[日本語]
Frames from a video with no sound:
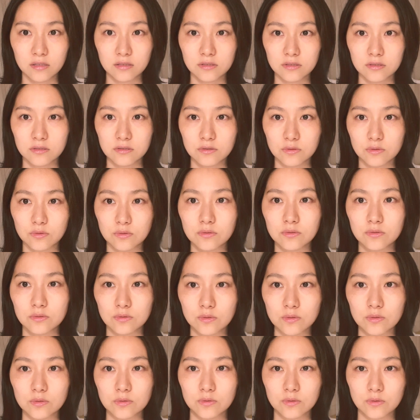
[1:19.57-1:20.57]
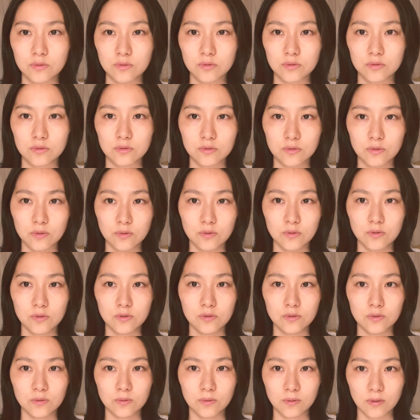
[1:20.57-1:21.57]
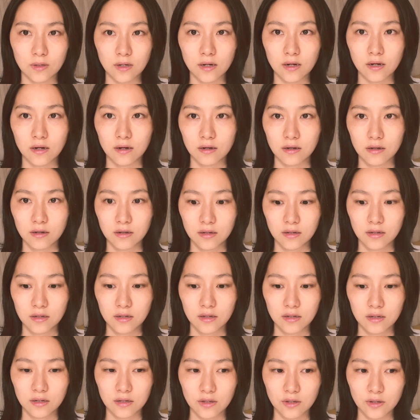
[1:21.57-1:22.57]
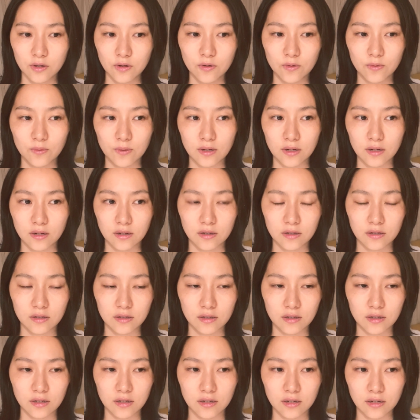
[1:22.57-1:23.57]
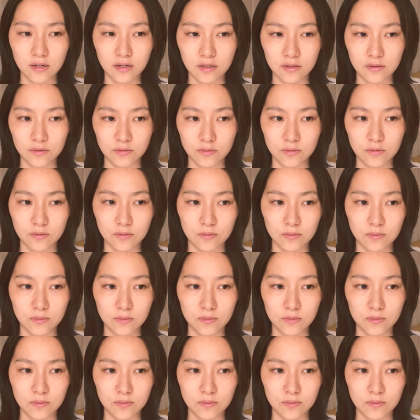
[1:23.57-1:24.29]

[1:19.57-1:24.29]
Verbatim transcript: そうそうそうそういうのが今日はあの